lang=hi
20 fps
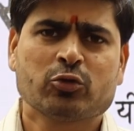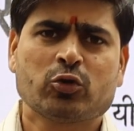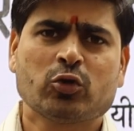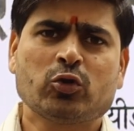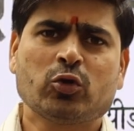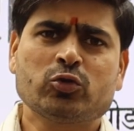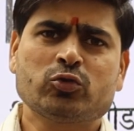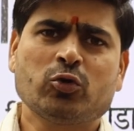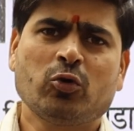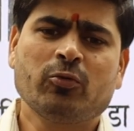
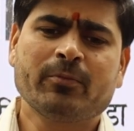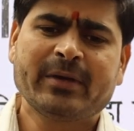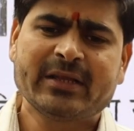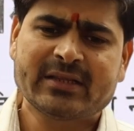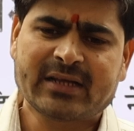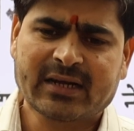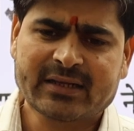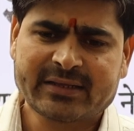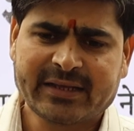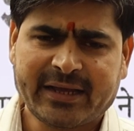तो दोस्तों
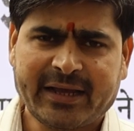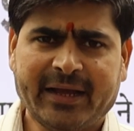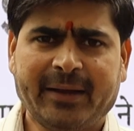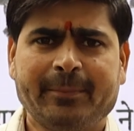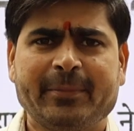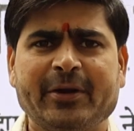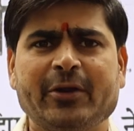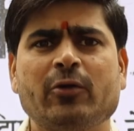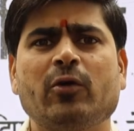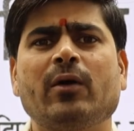उम्मीद करते
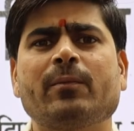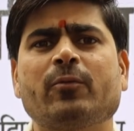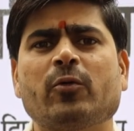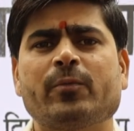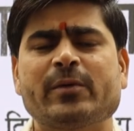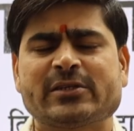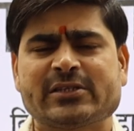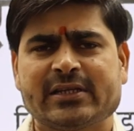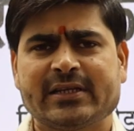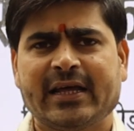हैं वीडियो
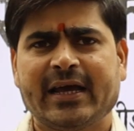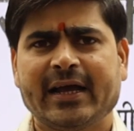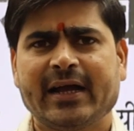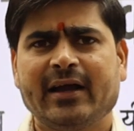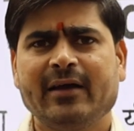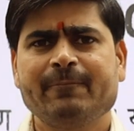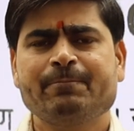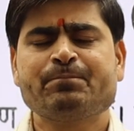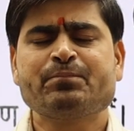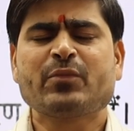आपको पसंद
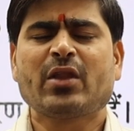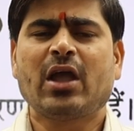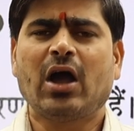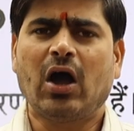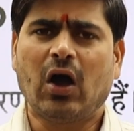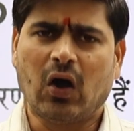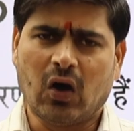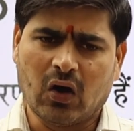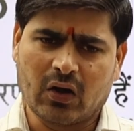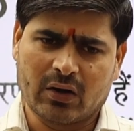आएगा
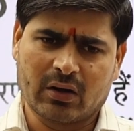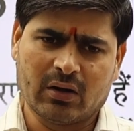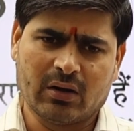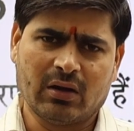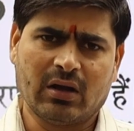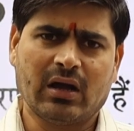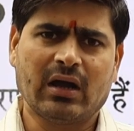और